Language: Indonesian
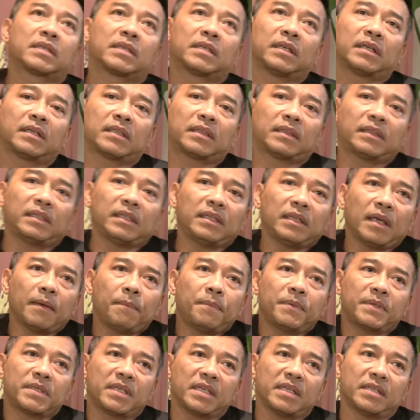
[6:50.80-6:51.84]

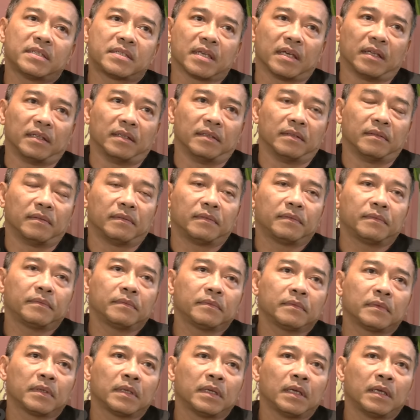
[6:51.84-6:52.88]
Setiap season,
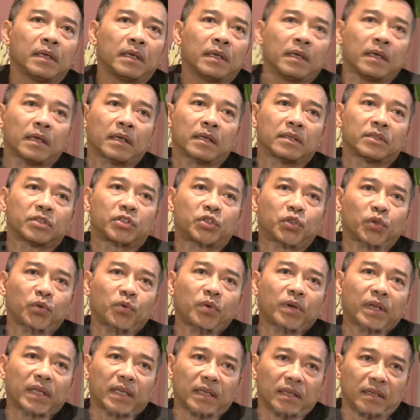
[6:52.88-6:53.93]

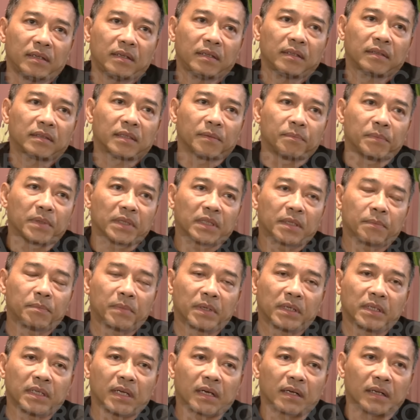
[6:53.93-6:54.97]
juri
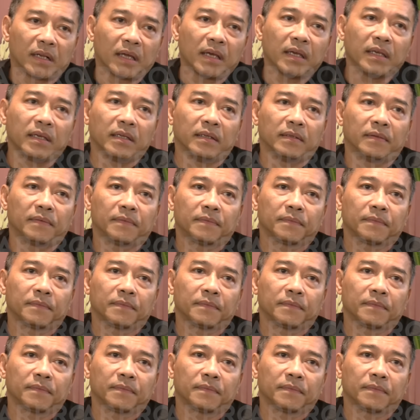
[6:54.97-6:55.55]
teman-teman yang lain,